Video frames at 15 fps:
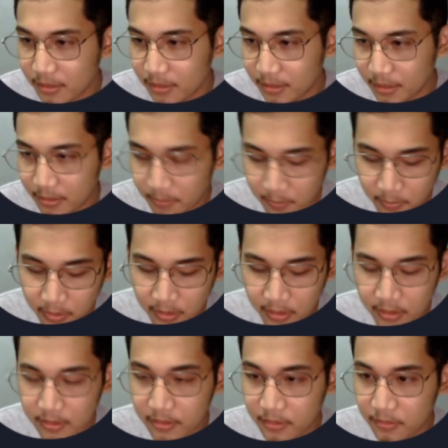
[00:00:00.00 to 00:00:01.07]

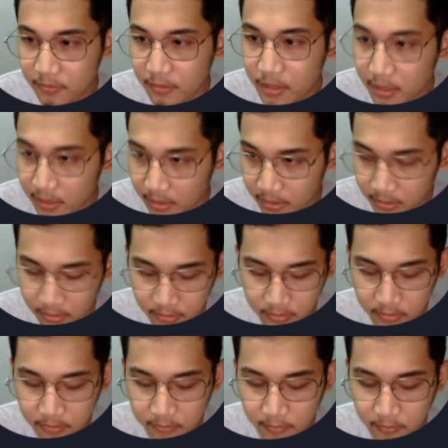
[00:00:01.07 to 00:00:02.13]
Numbers
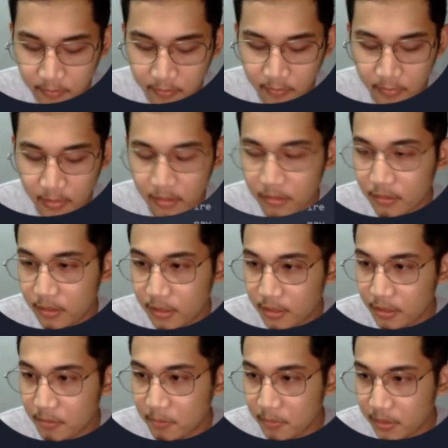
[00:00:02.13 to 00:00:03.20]
1 or
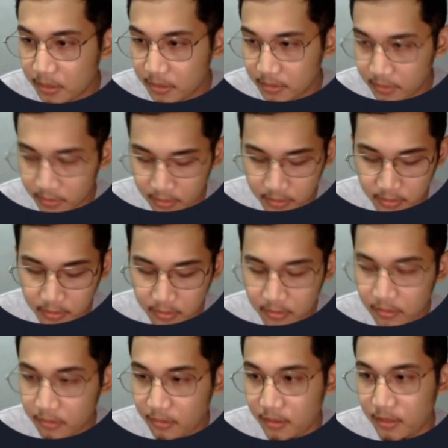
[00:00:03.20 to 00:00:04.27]
numbers
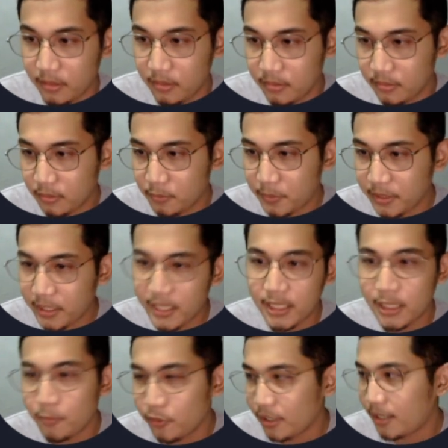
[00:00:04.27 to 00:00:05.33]
3. So, pag
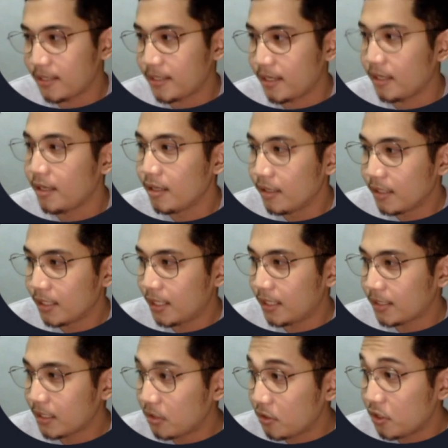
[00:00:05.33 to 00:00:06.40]
nakita mo na kasi, na
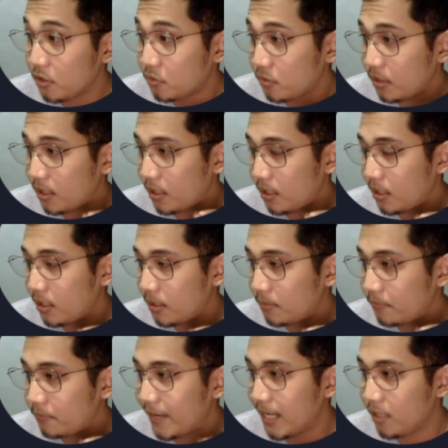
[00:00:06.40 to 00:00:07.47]
tatlo yung um,
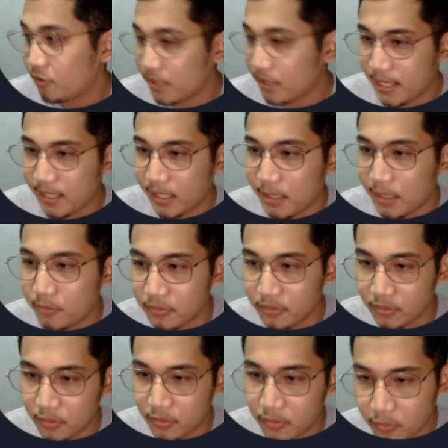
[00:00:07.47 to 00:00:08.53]
value sa array mo.
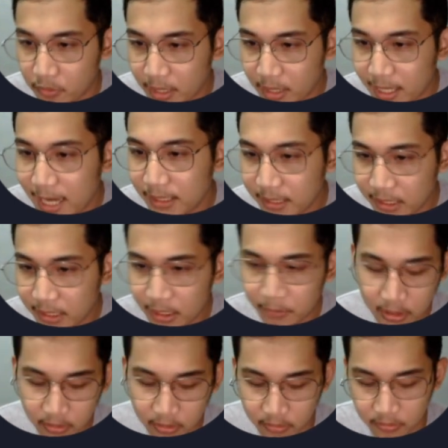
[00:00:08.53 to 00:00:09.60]
So, gagana rin
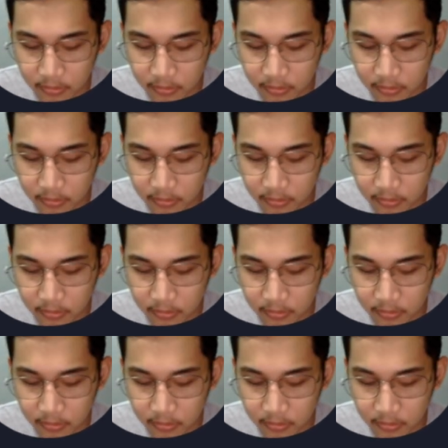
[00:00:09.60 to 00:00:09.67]
naman to.